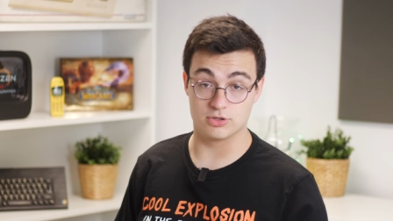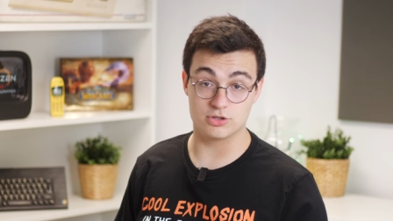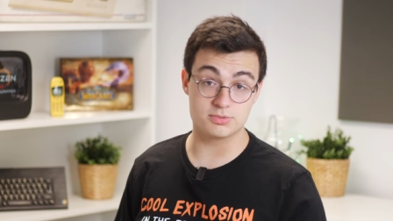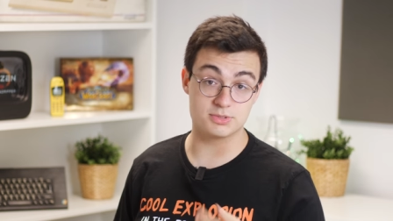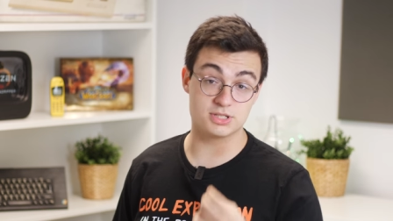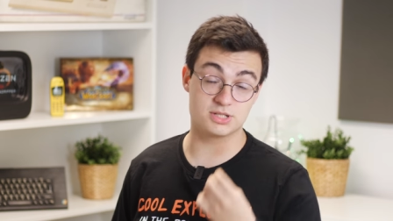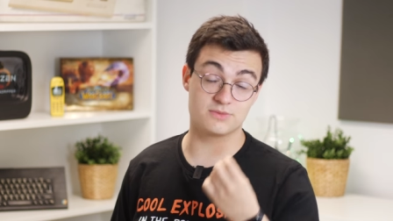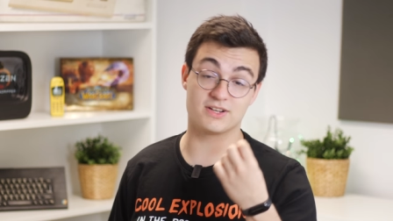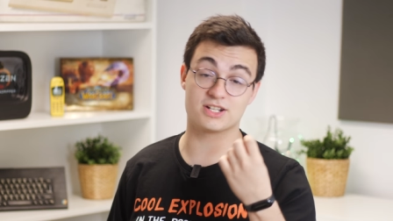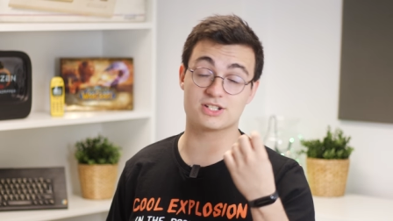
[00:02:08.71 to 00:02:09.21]
O
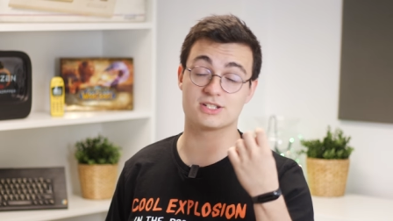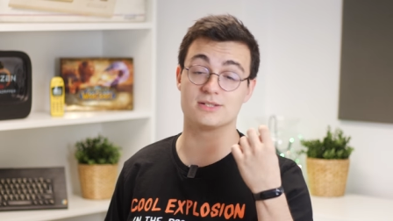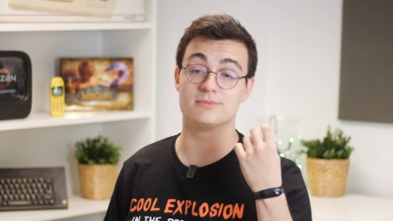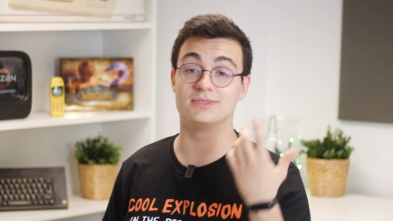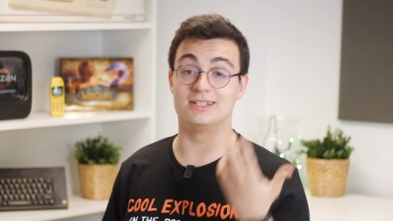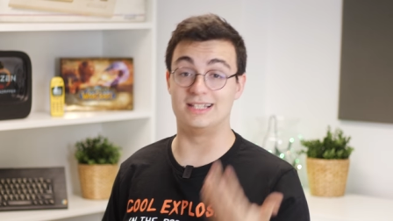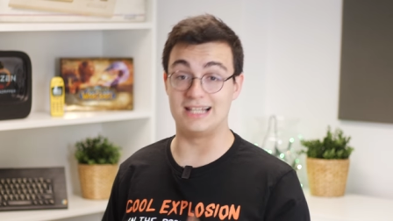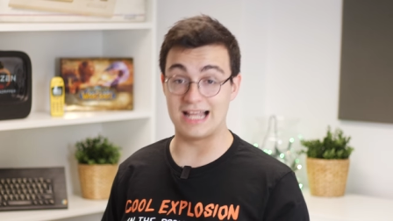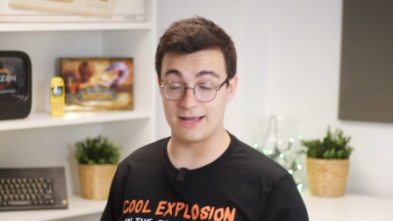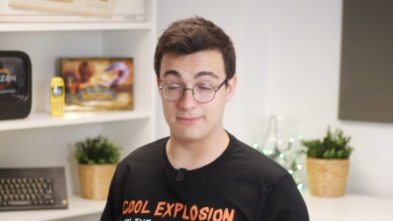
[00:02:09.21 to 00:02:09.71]
czymś
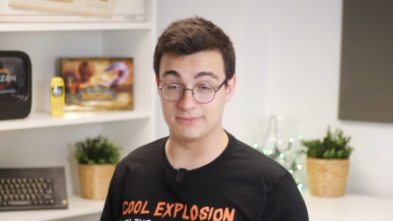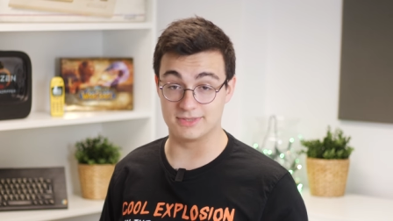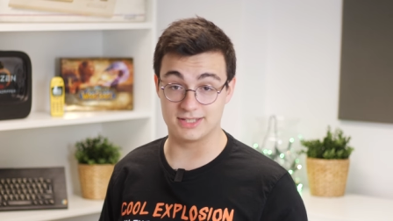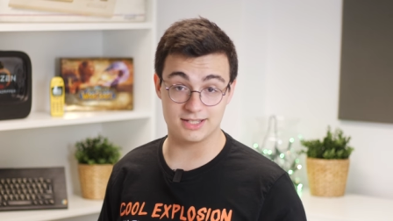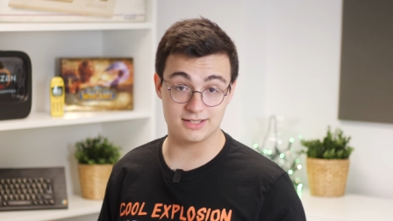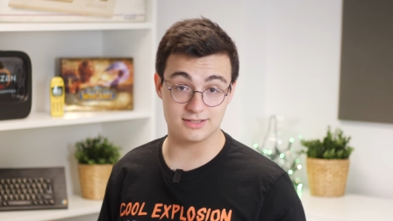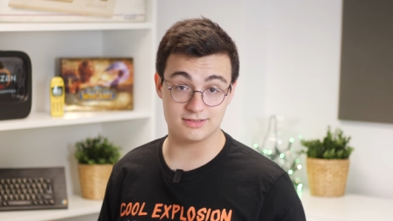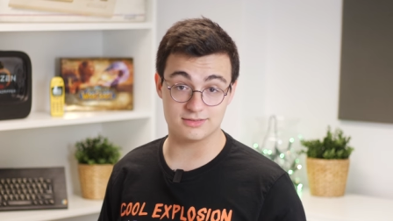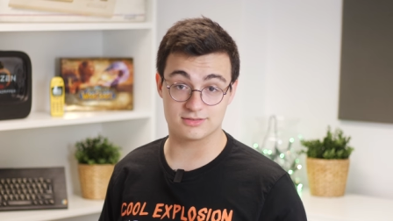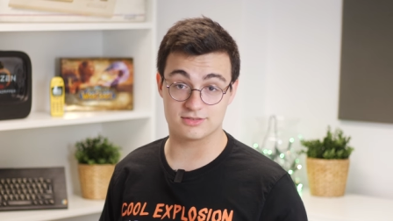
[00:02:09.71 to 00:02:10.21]
ważnym dla
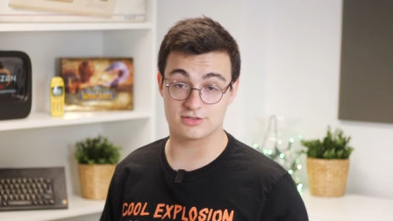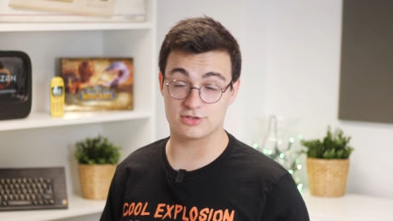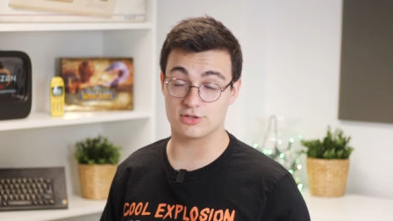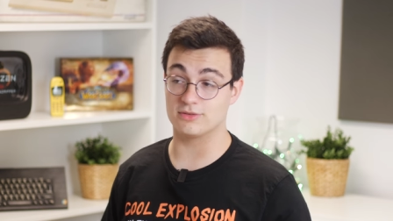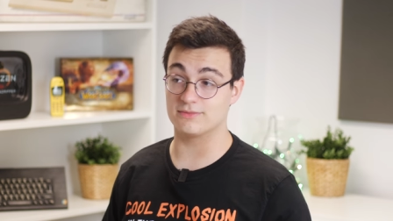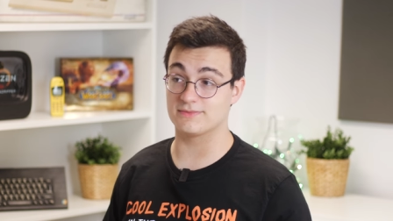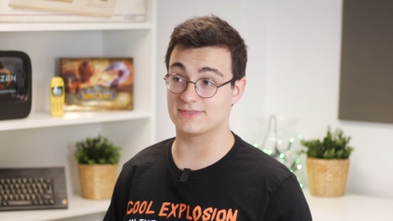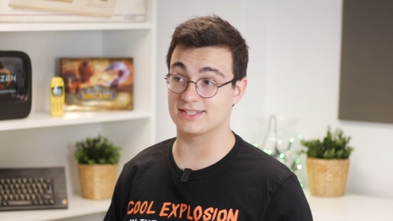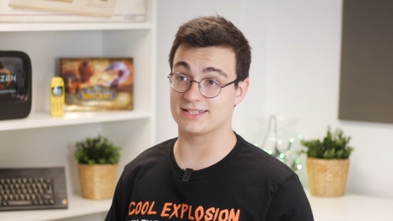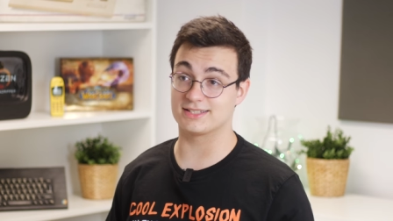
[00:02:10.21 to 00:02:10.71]
mnie,
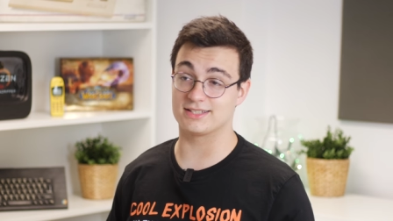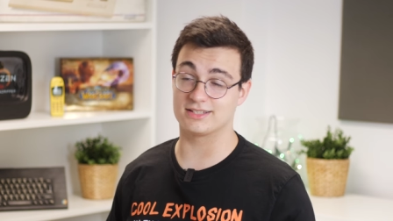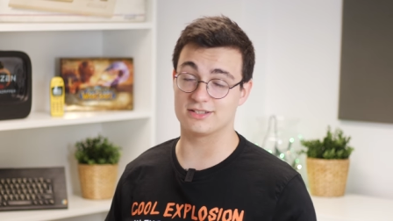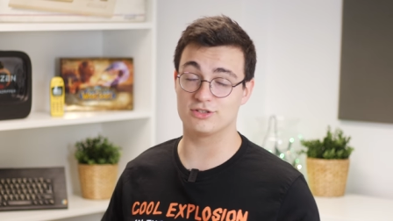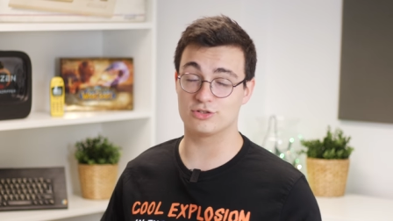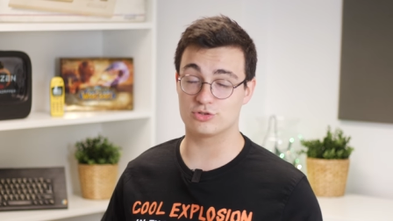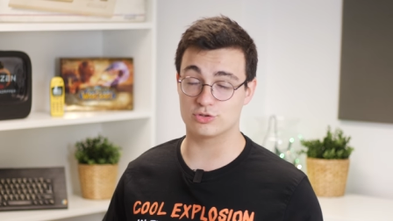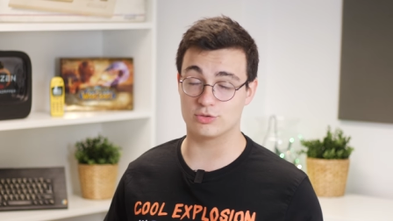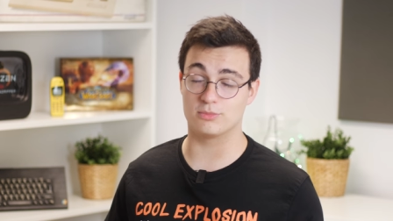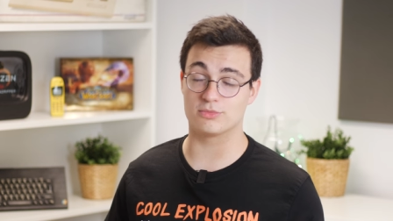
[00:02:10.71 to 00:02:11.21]
co
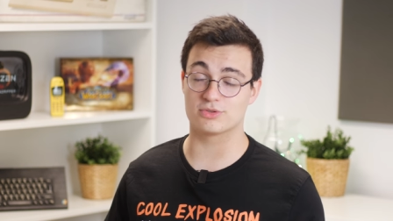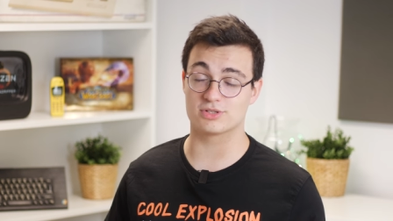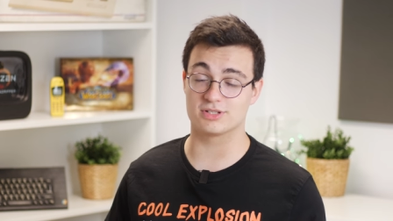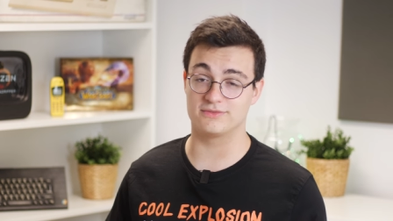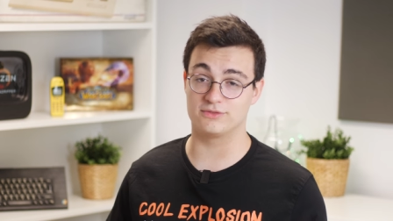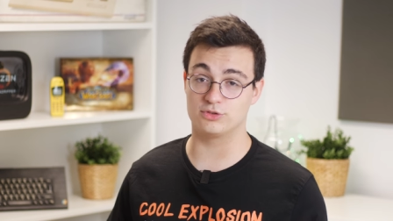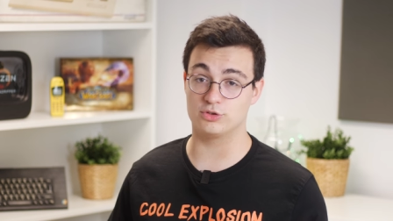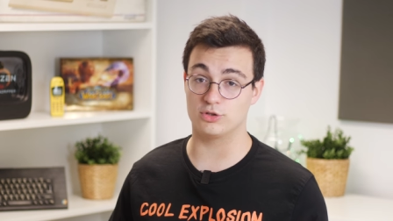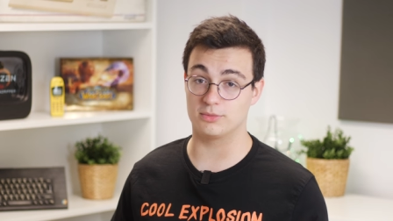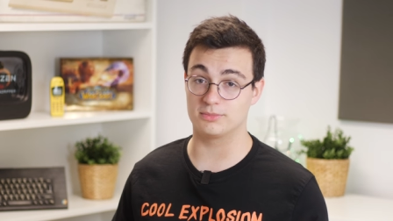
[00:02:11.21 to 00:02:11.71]
zasadniczo
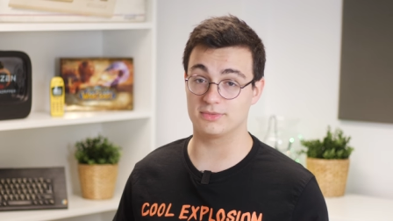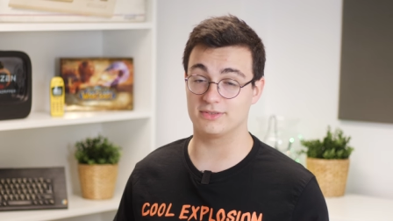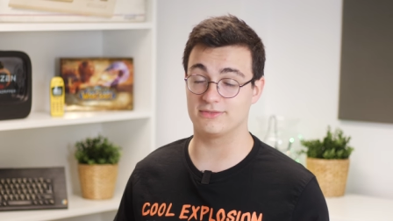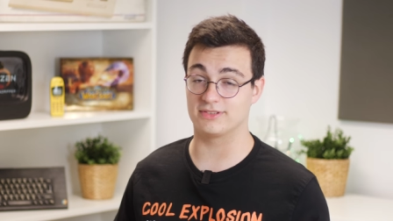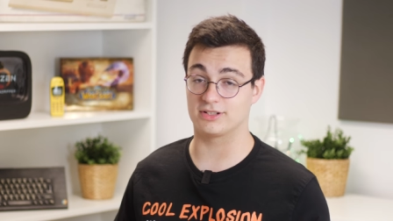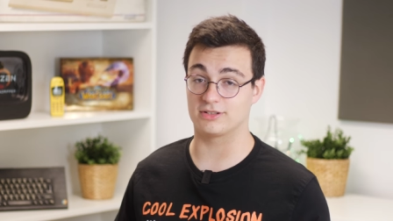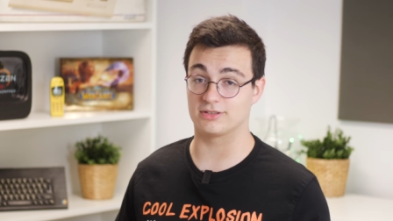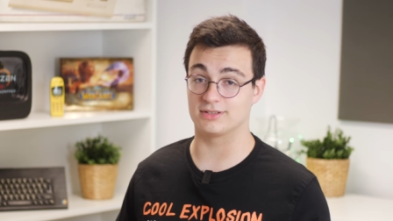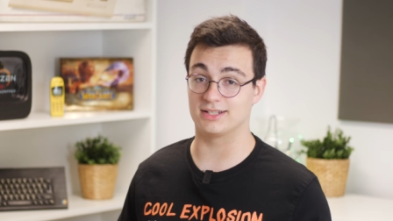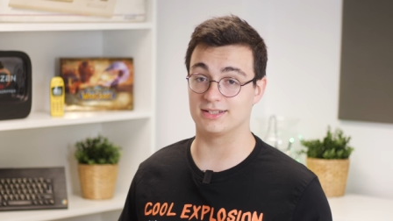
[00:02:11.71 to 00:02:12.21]
umożliwiło mi
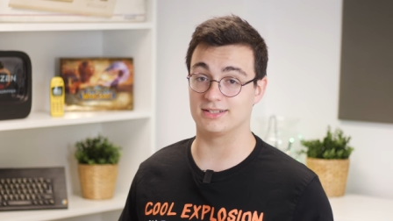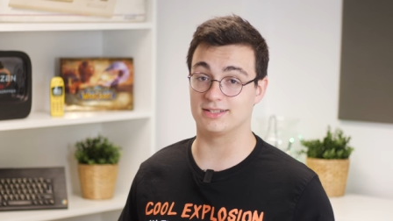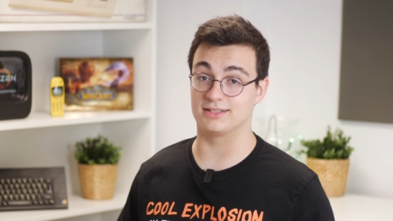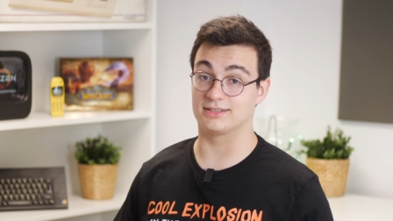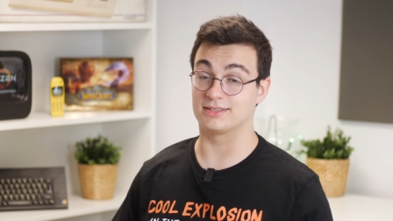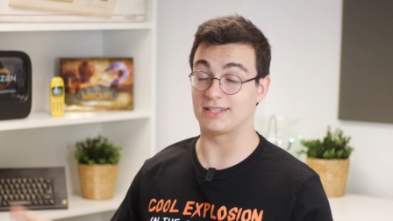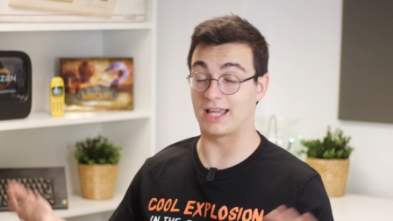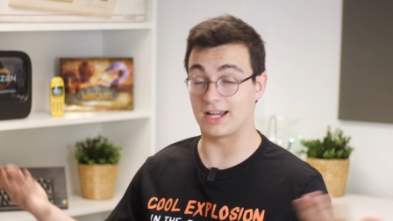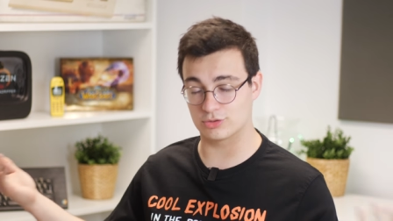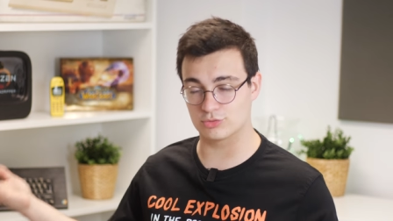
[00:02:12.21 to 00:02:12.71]
wykonanie
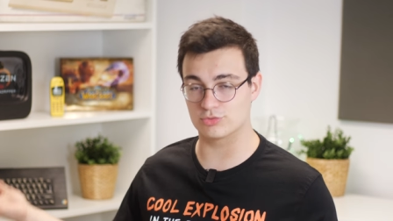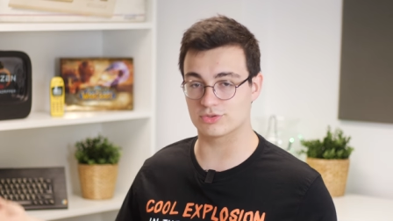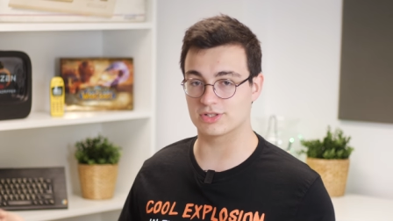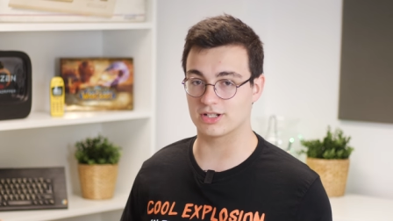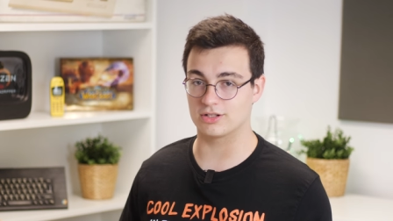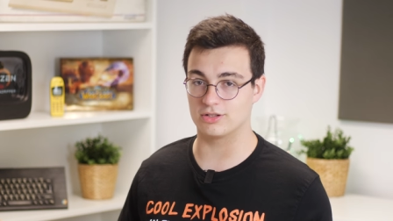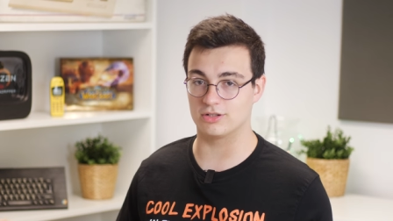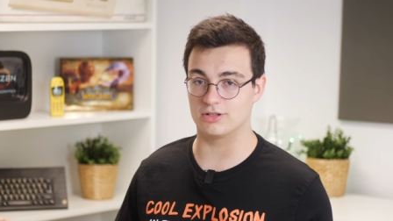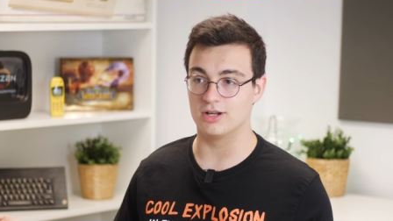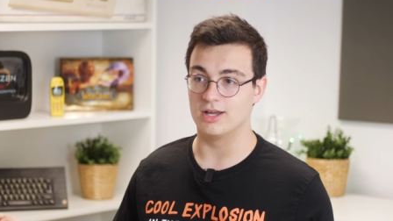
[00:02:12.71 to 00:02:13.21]
tak
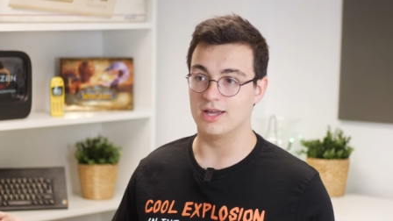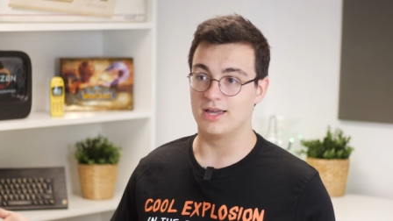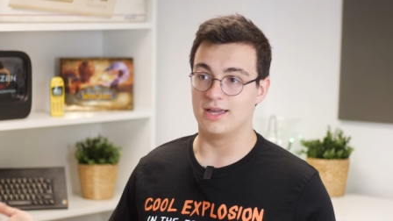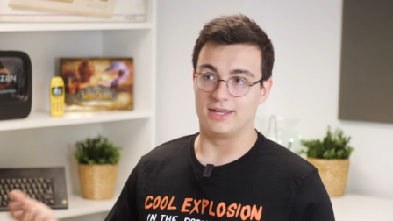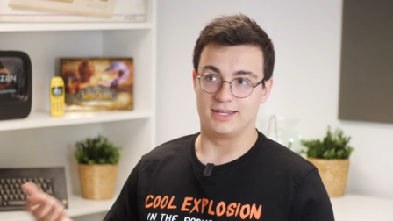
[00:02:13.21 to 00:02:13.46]
dużego